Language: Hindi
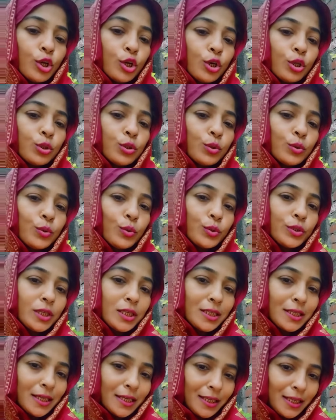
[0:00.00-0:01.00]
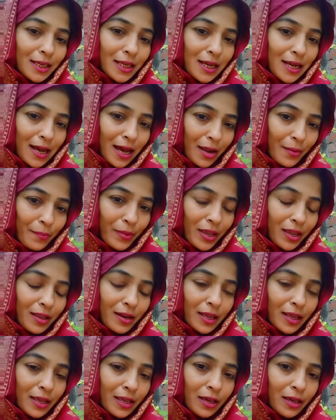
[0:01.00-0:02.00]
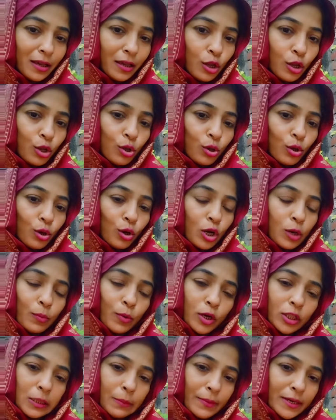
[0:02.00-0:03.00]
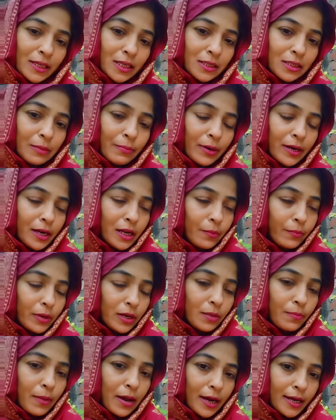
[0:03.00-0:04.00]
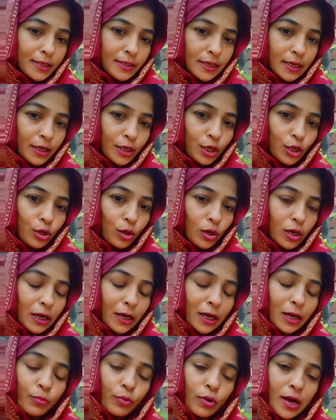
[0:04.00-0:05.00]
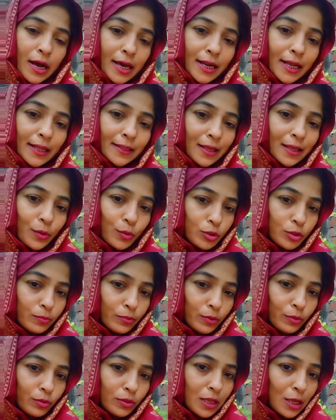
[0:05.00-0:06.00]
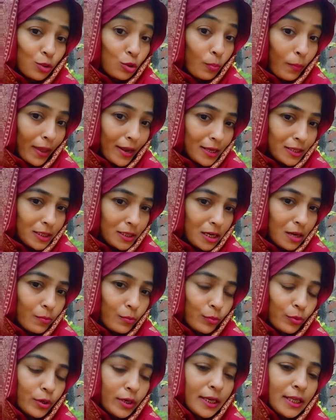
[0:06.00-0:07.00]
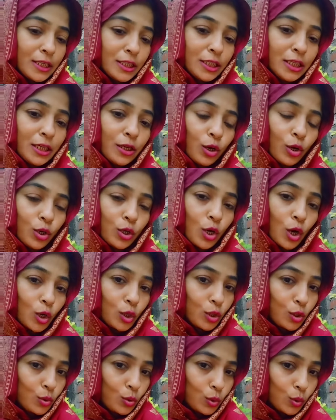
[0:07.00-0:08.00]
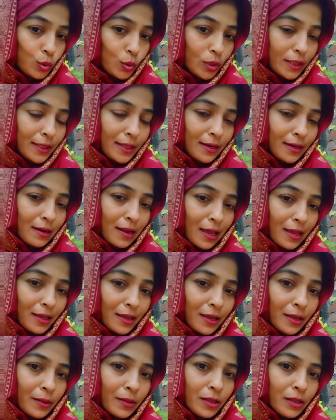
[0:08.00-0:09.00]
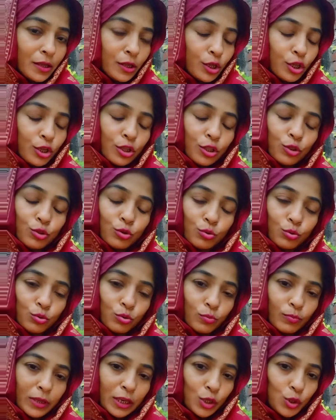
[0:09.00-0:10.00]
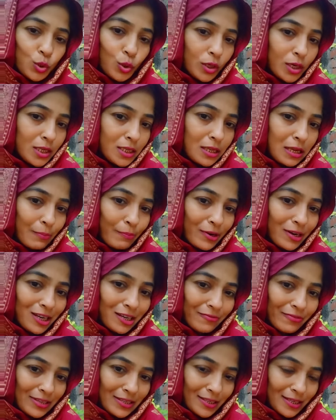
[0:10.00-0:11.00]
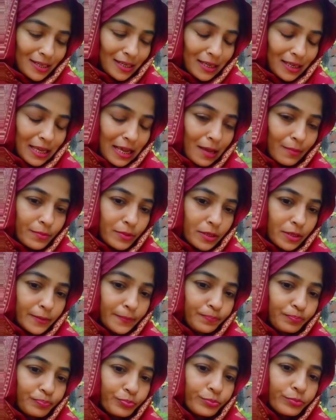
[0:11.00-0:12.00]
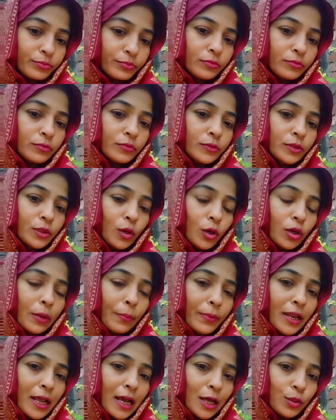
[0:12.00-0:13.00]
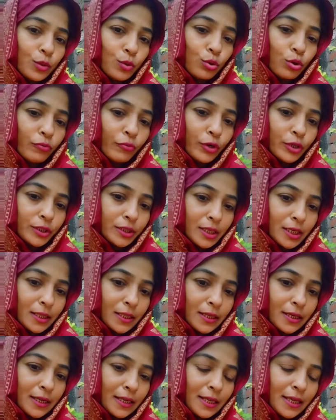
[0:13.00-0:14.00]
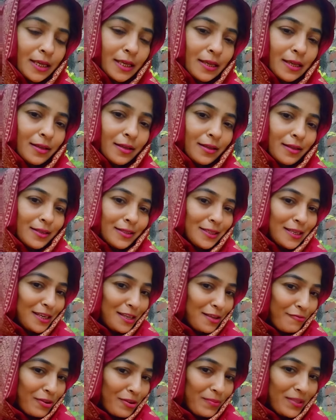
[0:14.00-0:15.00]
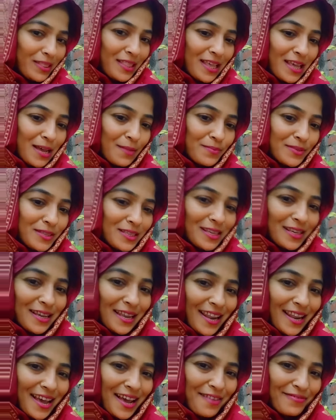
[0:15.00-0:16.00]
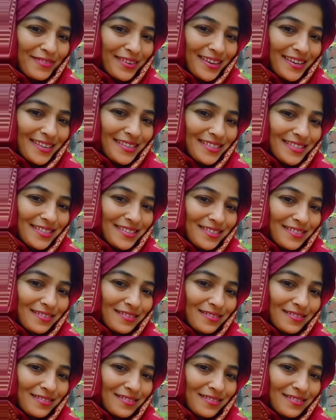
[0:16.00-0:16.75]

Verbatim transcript: तो कोशिश करिए कि घर में ही रहिए और बहुत इमरजेंसी पड़ने पर ही बाहर जाइए और अगर बुखार आता है कुछ भी होता है तो खोल लीजिए और डॉक्टर को तुरंत दिखलाइए तो मेरी छोटी सी हम्बल रिक्वेस्ट है ये आपसे और अपने हाथों को वॉश करते रहिए चलिए फिर मिलते हैं आपसे अल्लाह हाफिज़